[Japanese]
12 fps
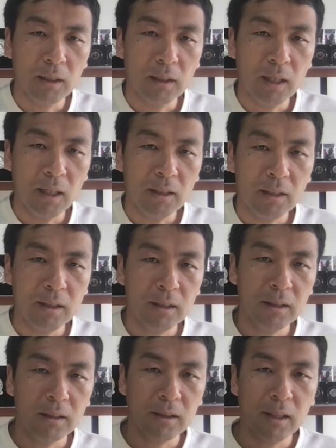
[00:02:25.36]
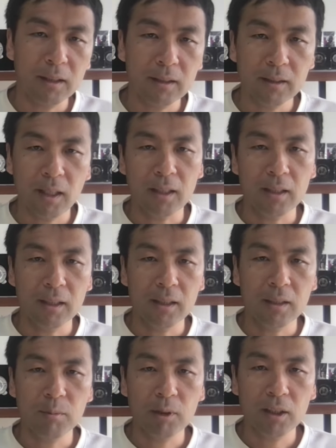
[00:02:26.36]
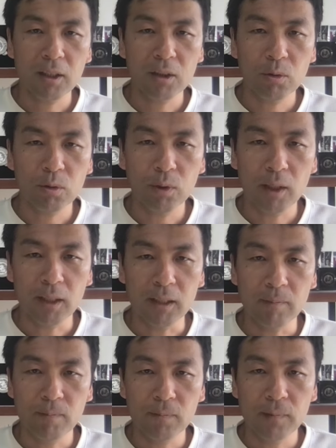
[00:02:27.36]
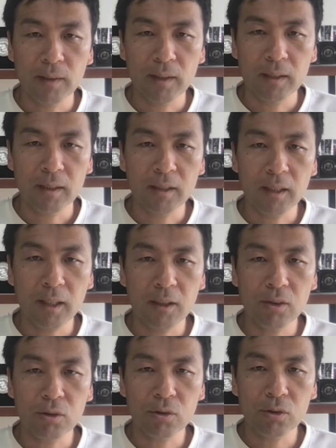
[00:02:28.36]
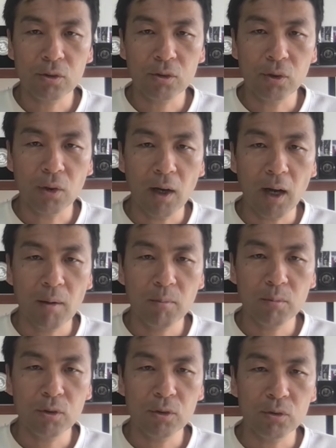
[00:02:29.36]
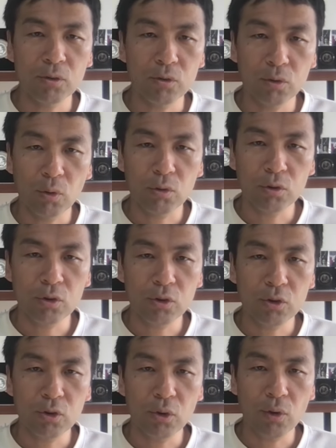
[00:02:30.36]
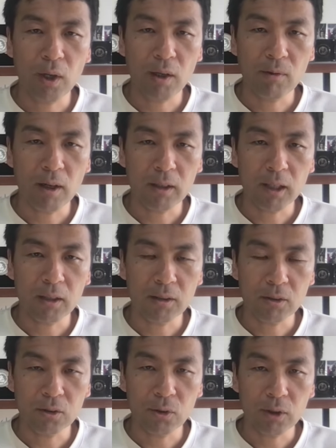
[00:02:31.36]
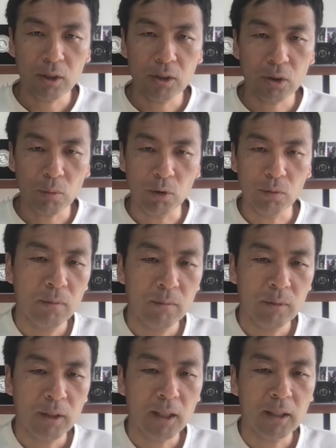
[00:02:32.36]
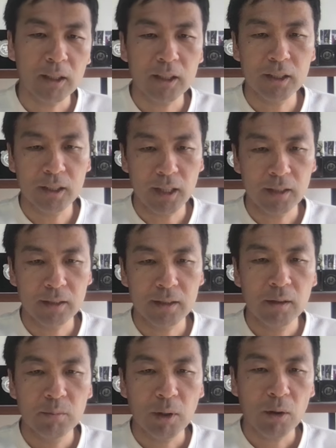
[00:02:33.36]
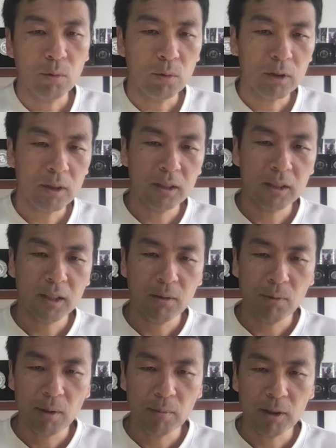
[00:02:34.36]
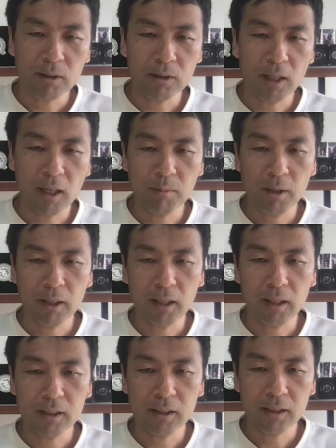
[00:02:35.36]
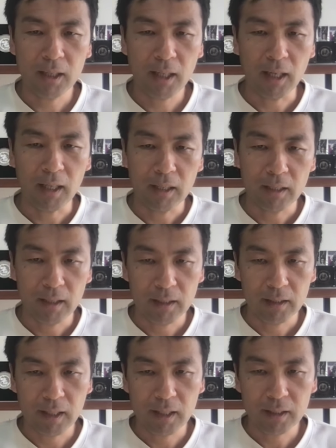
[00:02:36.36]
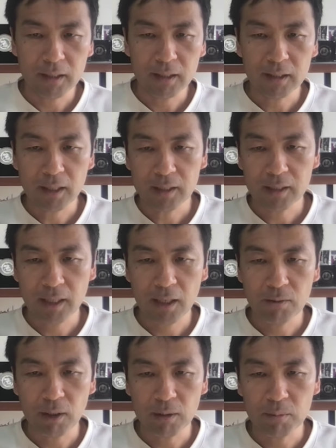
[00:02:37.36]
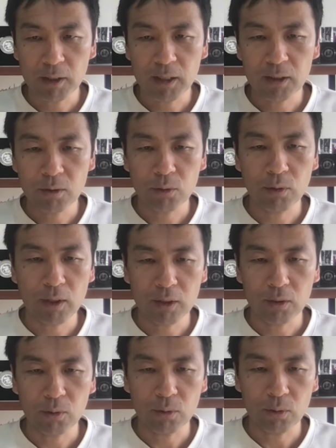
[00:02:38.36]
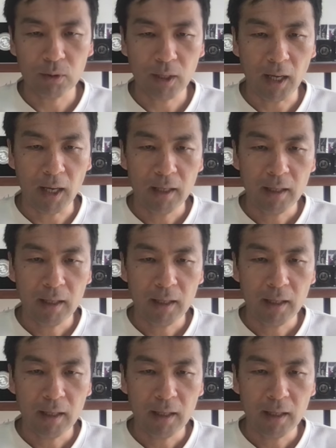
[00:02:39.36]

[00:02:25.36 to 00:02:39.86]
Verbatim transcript: 現金決済いまだに6割紙幣流通の半分60兆円はタンス預金ともみたいな記事です、まあ、この記事ではまず題名からして現金決済は未だに6割ということで